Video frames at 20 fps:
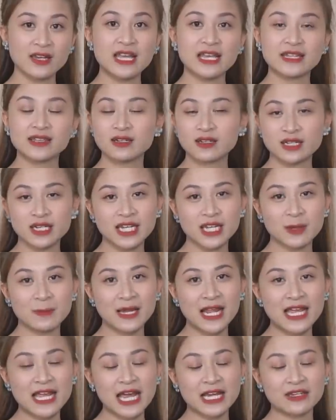để thực
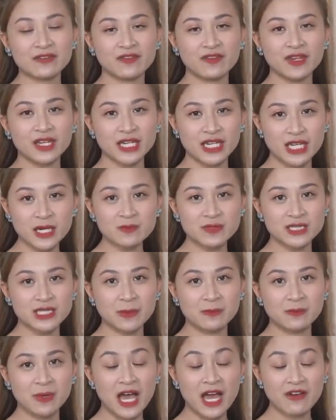nghiệm lại hành vi hiếp
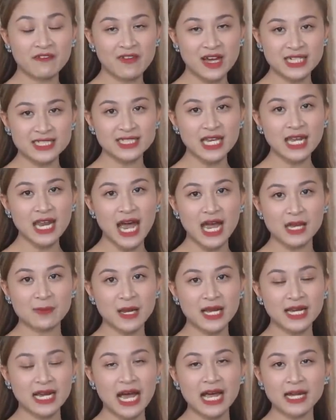dâm và sát hại
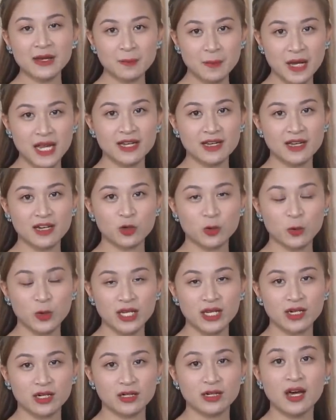bé gái
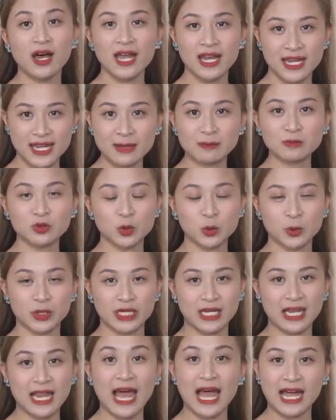PNQN, 5
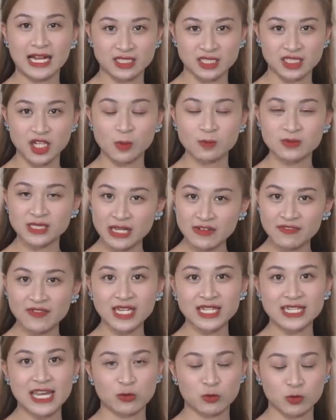tuổi, là hàng xóm sát
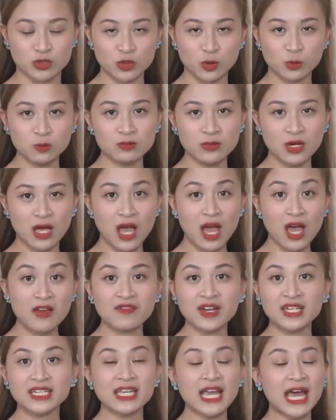vách nhà của Dũng.
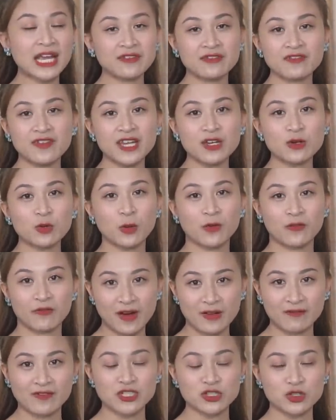Vậy thì hành vi của
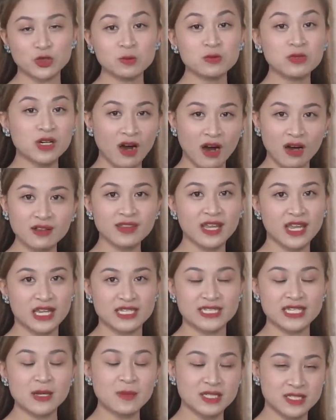Phạm Văn Dũng có
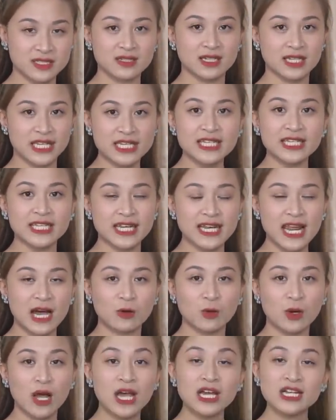thể sẽ bị xử lý như thế nào?